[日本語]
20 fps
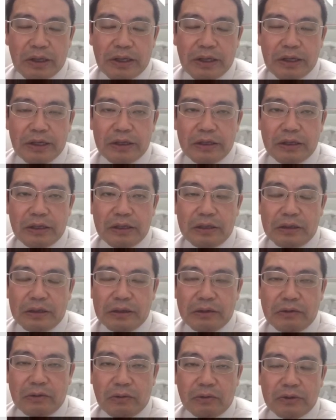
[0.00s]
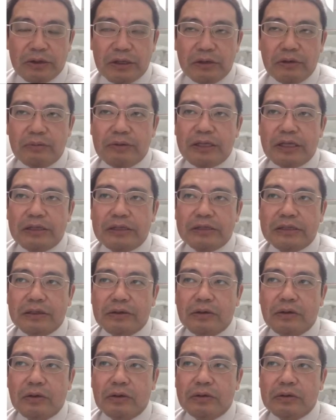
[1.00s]
えー、ここで述べたんですけ
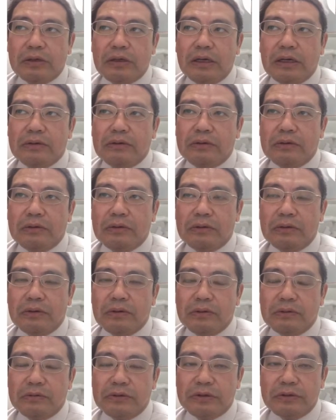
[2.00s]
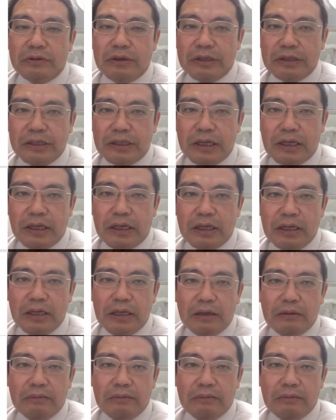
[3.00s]
ど、あのうちの姉が、